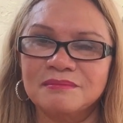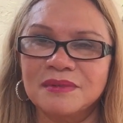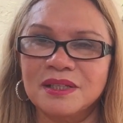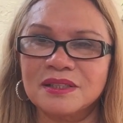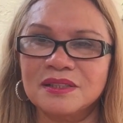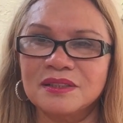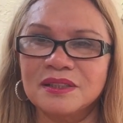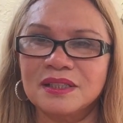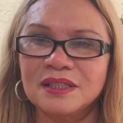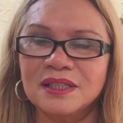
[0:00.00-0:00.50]

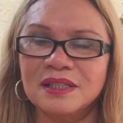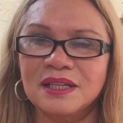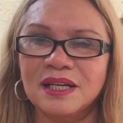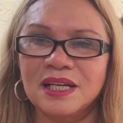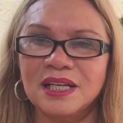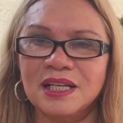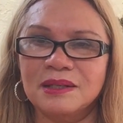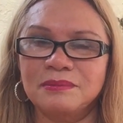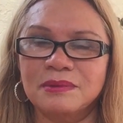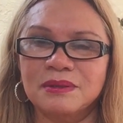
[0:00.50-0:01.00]
bớt được
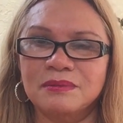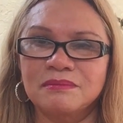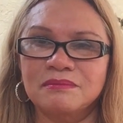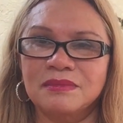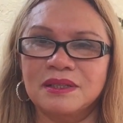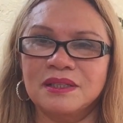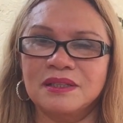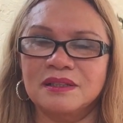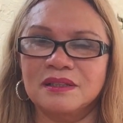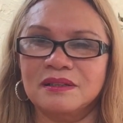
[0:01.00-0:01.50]
hay là mình
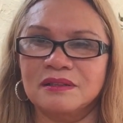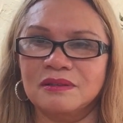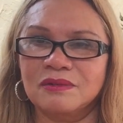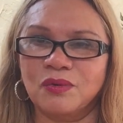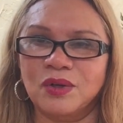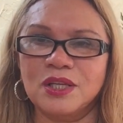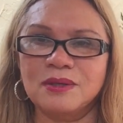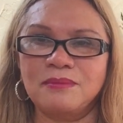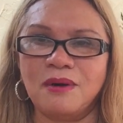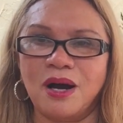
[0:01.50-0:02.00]
mình
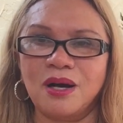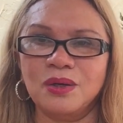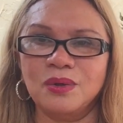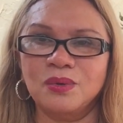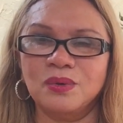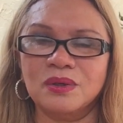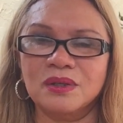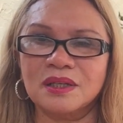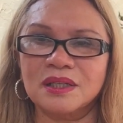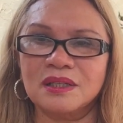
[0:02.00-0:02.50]
hủy bỏ
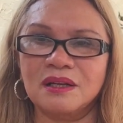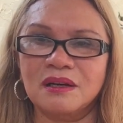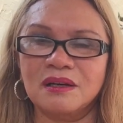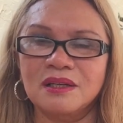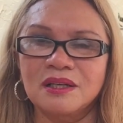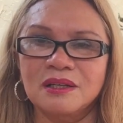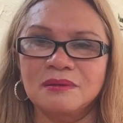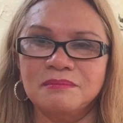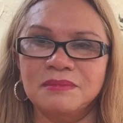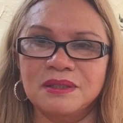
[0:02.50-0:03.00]
luôn cái
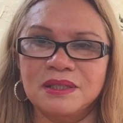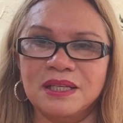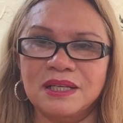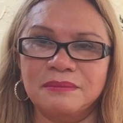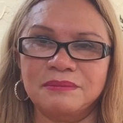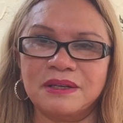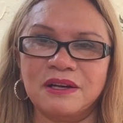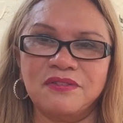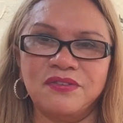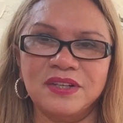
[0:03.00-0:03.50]
đó mình
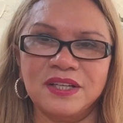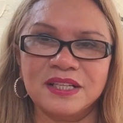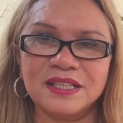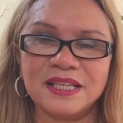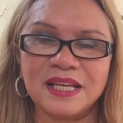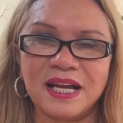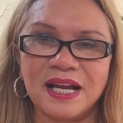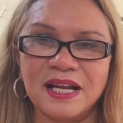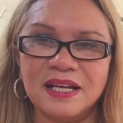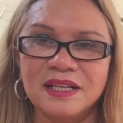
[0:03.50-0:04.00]
làm cà phê ở
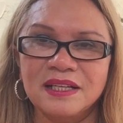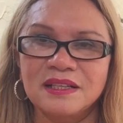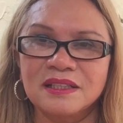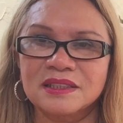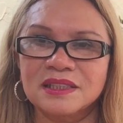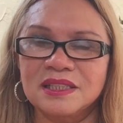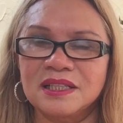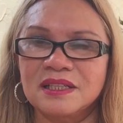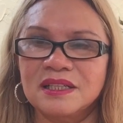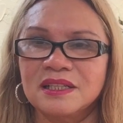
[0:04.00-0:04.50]
nhà
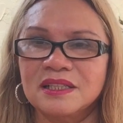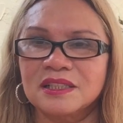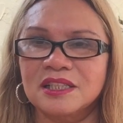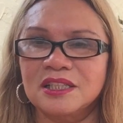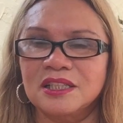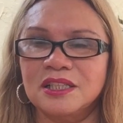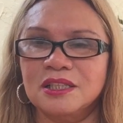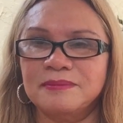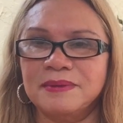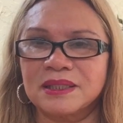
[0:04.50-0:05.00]
thì, đó,
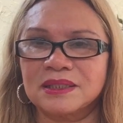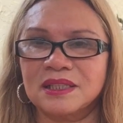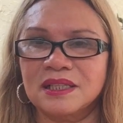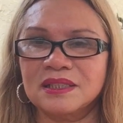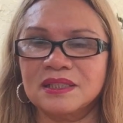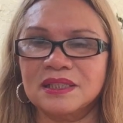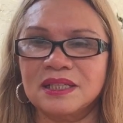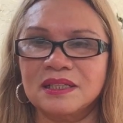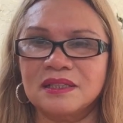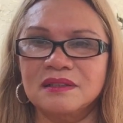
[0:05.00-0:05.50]
thì nếu bạn
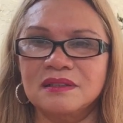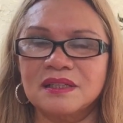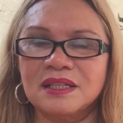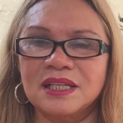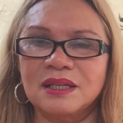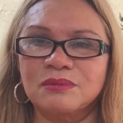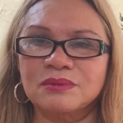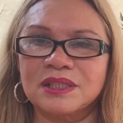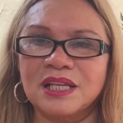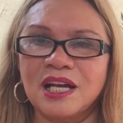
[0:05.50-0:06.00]
tính vậy được
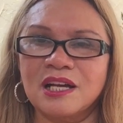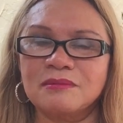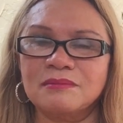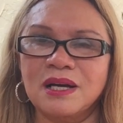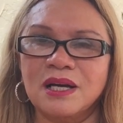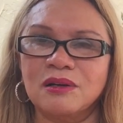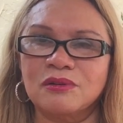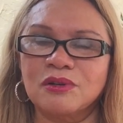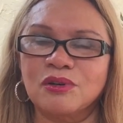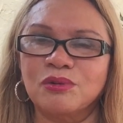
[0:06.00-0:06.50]
cái lòng
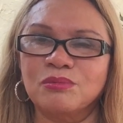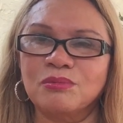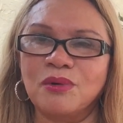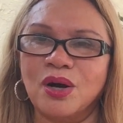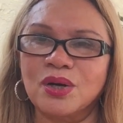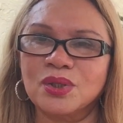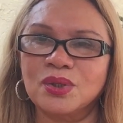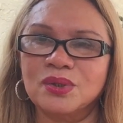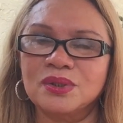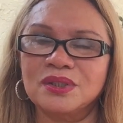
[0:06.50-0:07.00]
tháng bạn cũng,
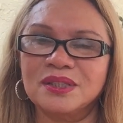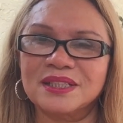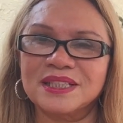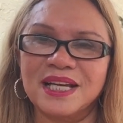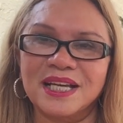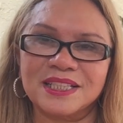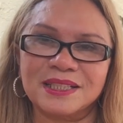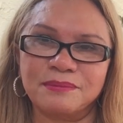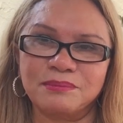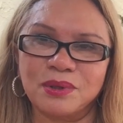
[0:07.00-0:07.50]
bỏ vô được
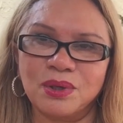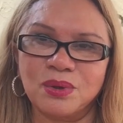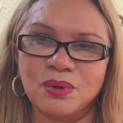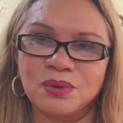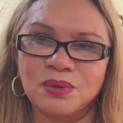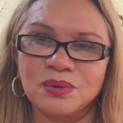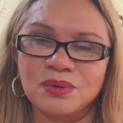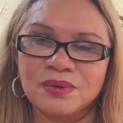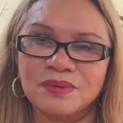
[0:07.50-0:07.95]
vài trăm đô